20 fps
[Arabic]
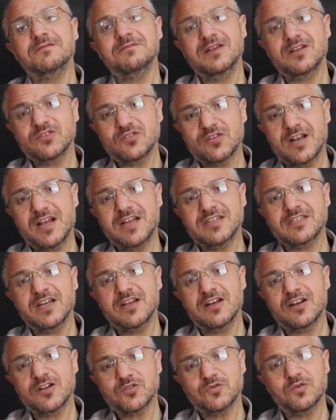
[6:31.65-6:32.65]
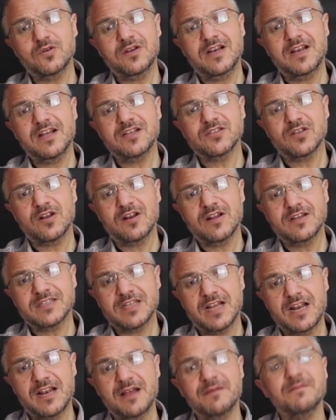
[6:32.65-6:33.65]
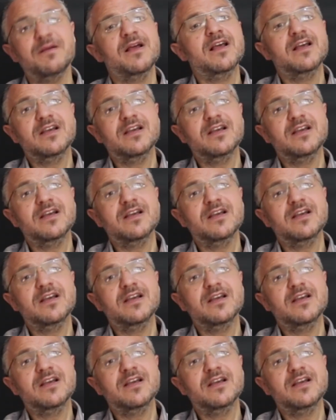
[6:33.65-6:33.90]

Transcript: من الصلاة على رسول الله صلى الله عليه وسلم